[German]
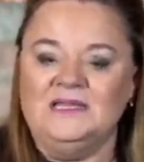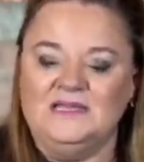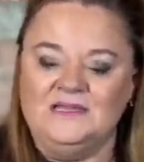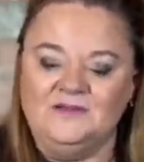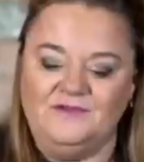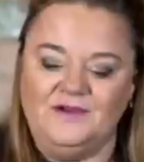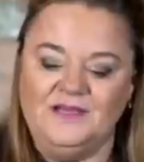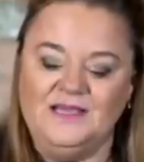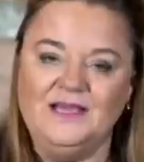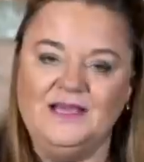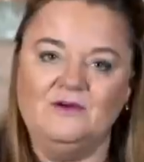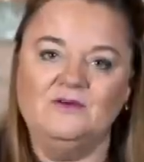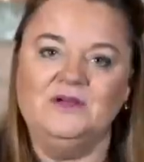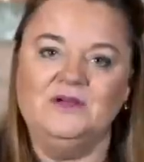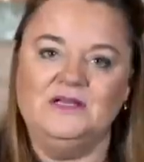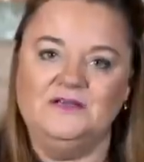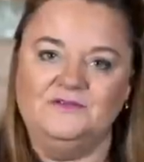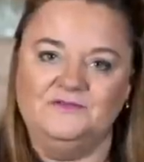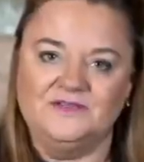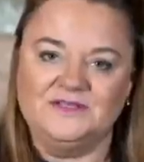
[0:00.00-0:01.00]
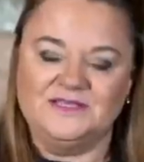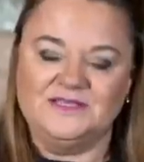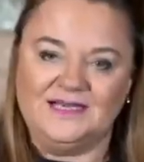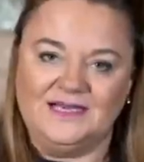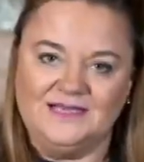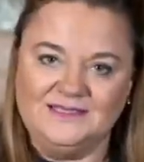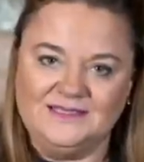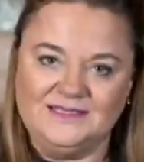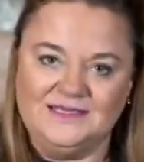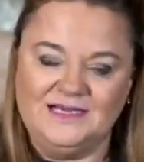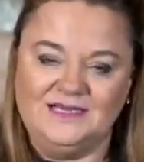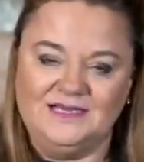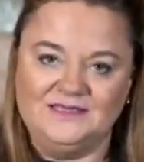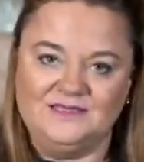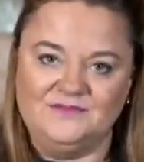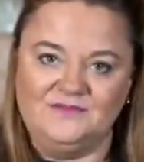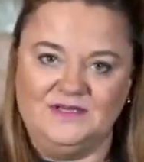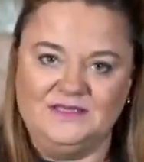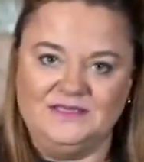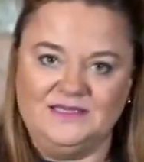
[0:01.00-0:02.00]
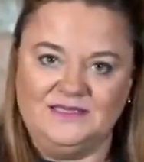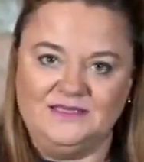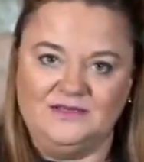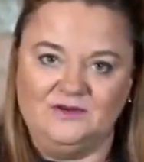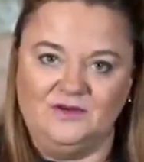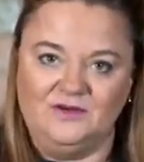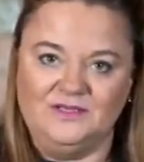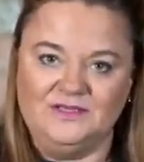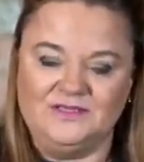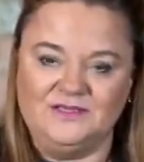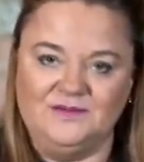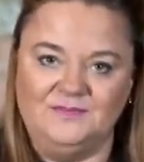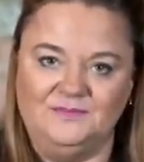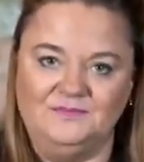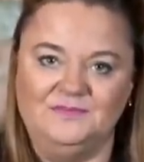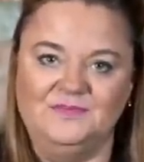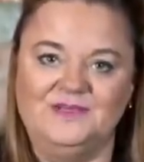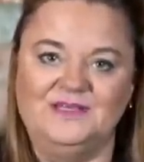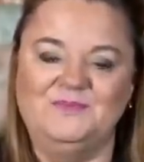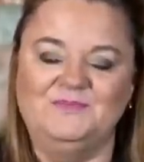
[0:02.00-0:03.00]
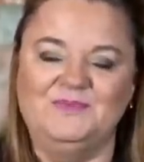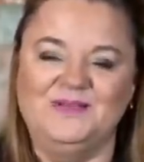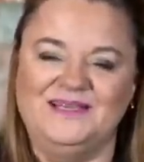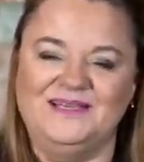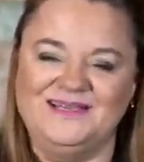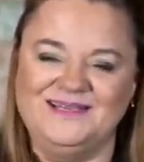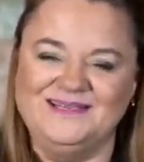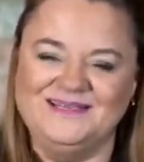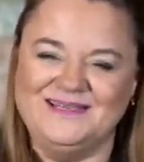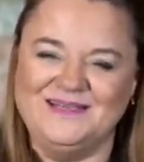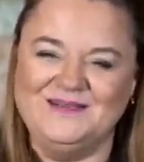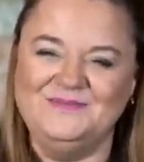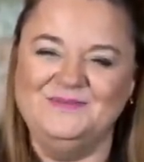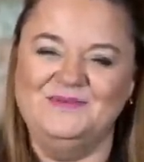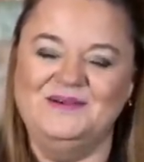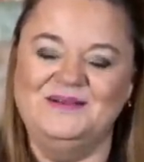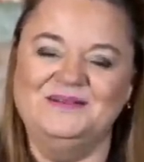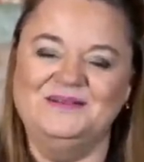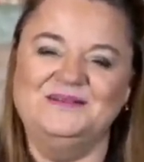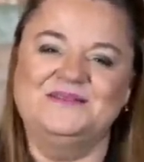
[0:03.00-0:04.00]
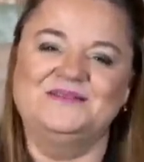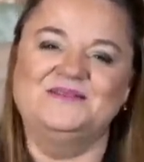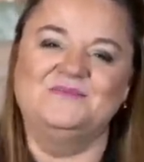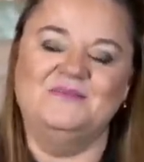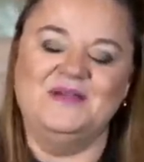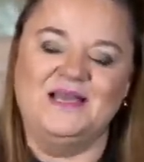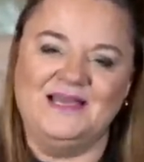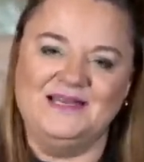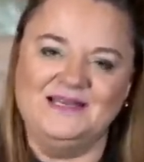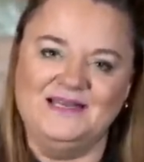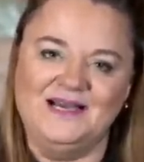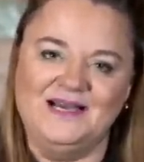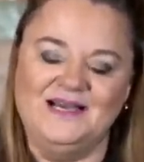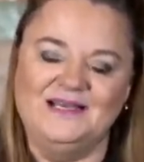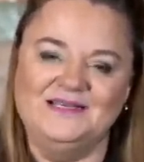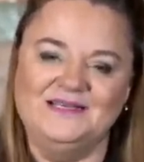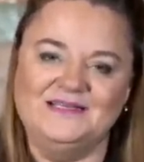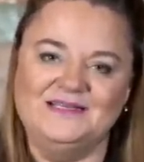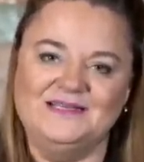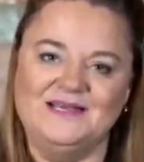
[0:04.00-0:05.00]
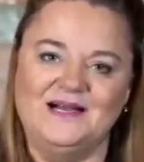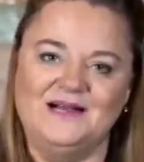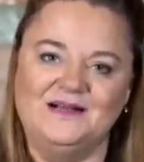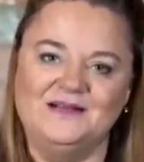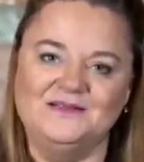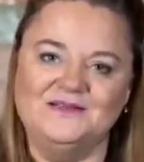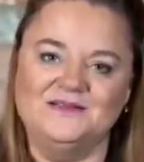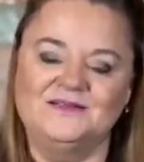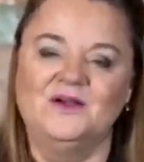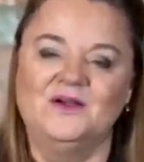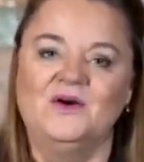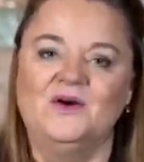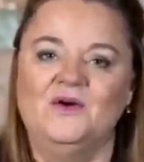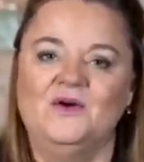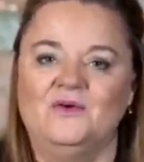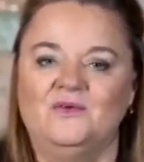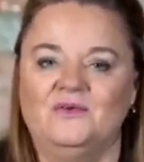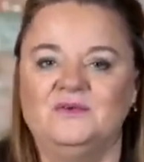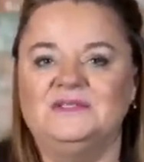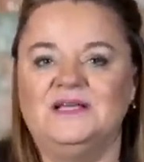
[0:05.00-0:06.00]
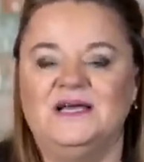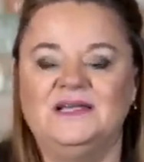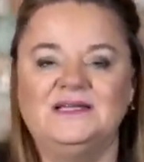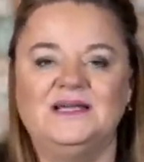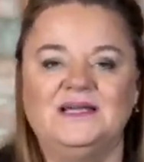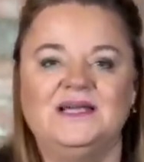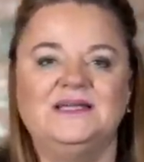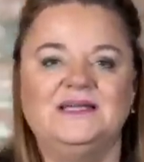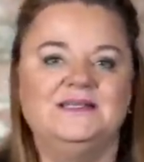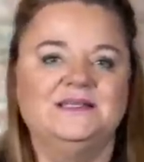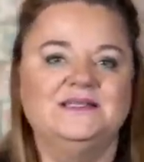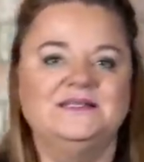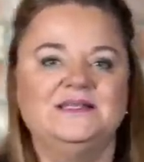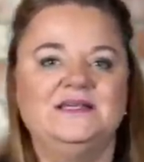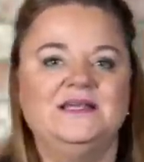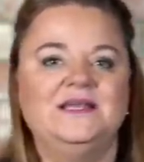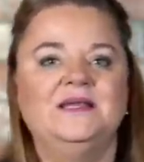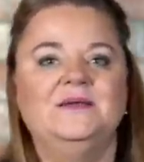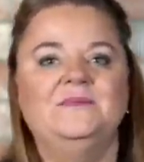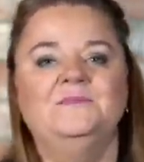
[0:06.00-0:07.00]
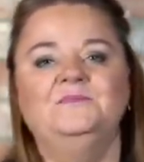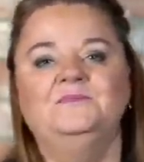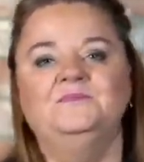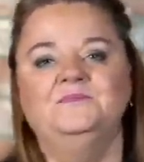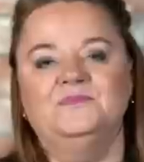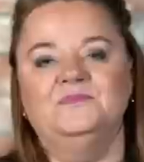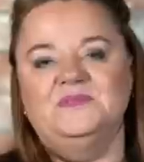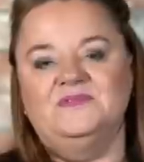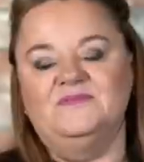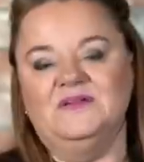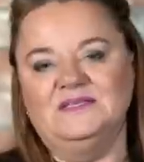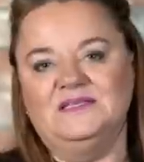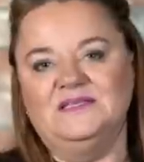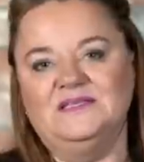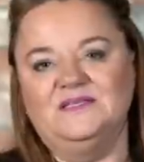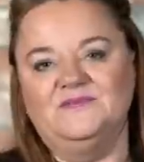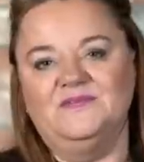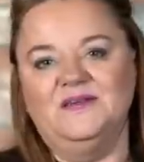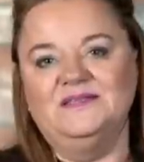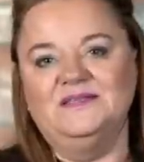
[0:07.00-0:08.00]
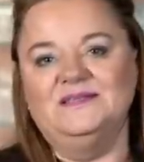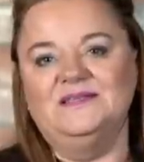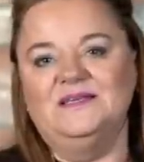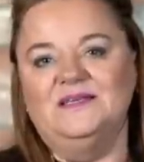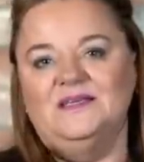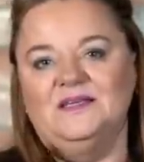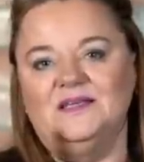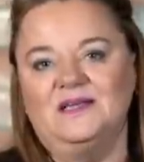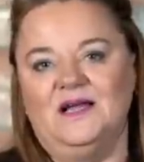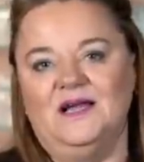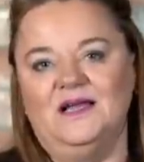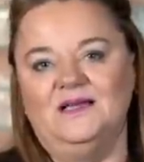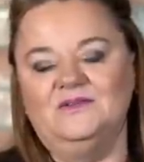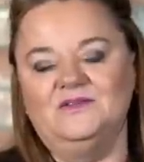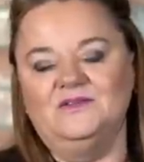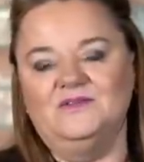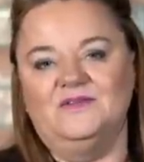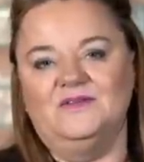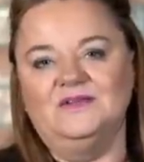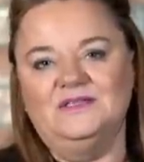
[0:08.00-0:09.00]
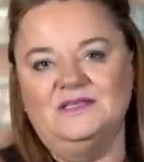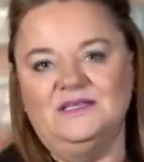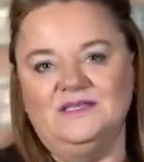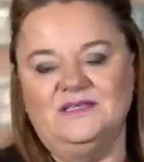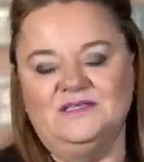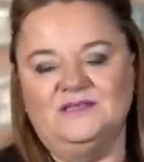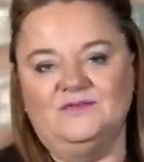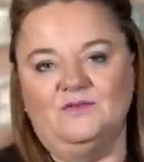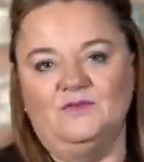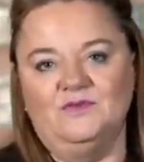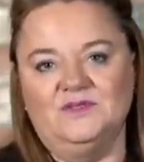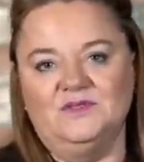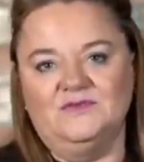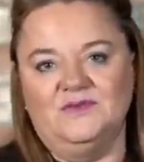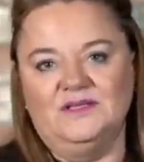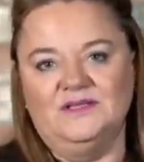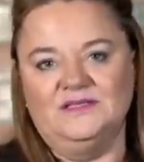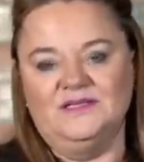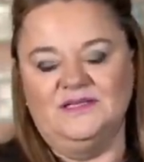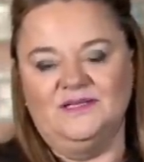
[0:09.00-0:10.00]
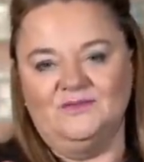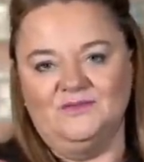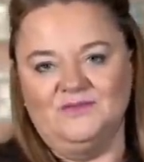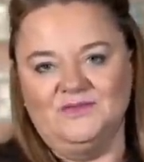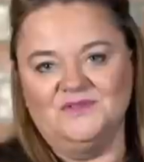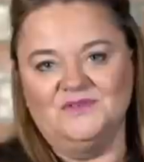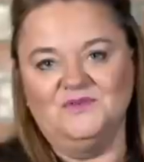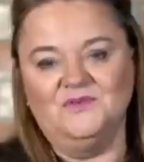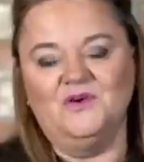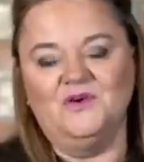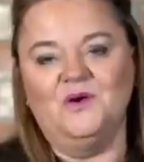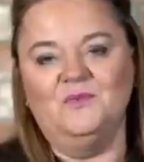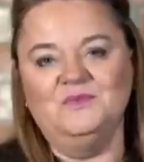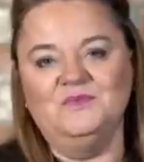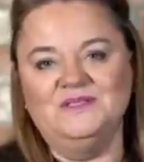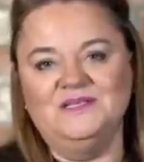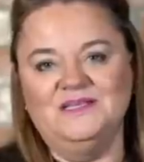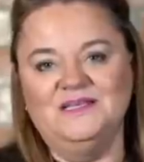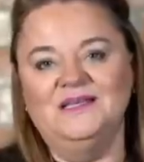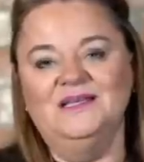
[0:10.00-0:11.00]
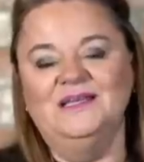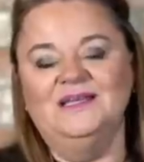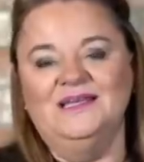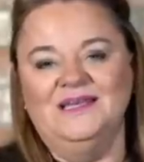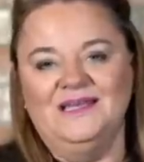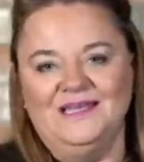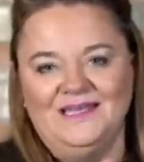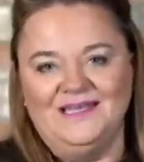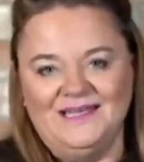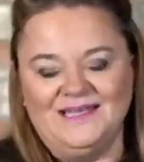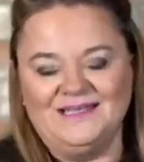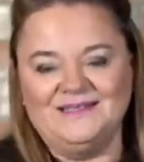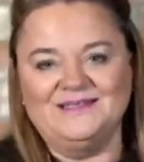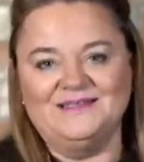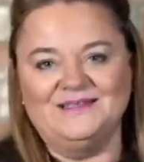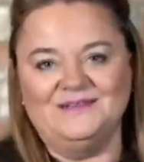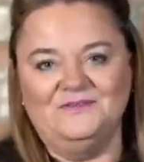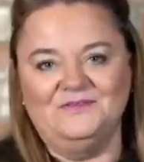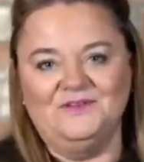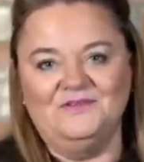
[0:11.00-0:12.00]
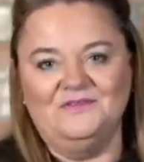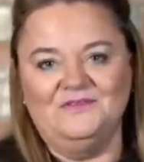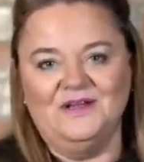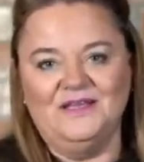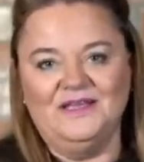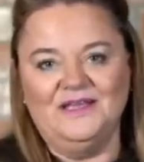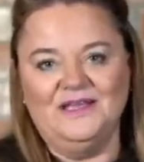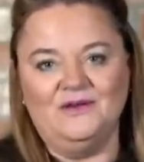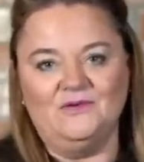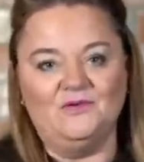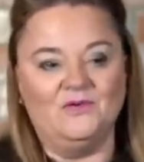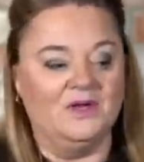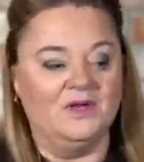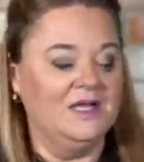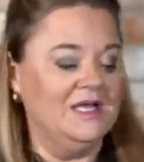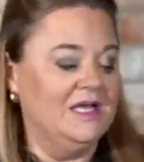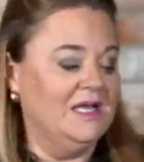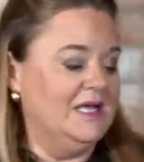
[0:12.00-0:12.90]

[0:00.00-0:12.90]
Die Verjährung gilt fürs ganze Jahr 2019. Die beginnt immer zum Ende eines Jahres. Und dann rechnen Sie eben 2020, 21, 22. Und so kommen Sie jetzt auf die Verjährung.